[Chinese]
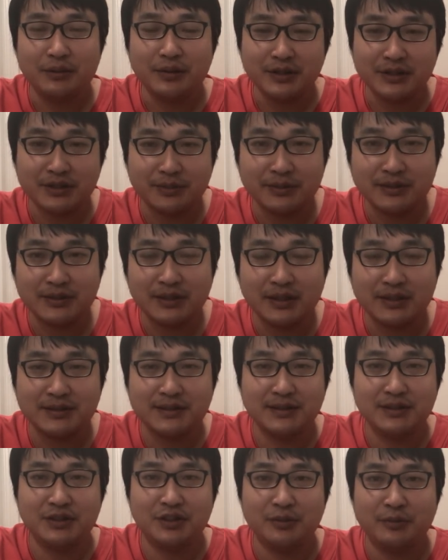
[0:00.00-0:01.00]
为什么这辆
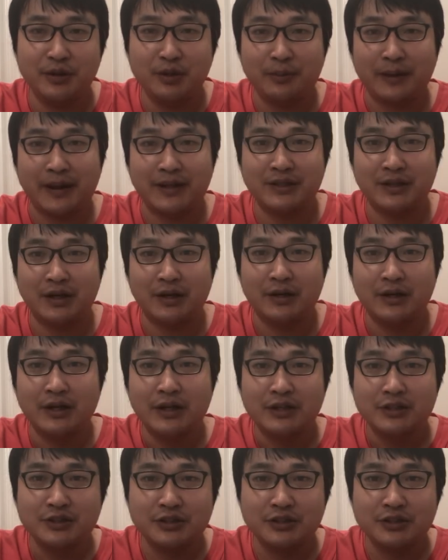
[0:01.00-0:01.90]
自行车没有牌照，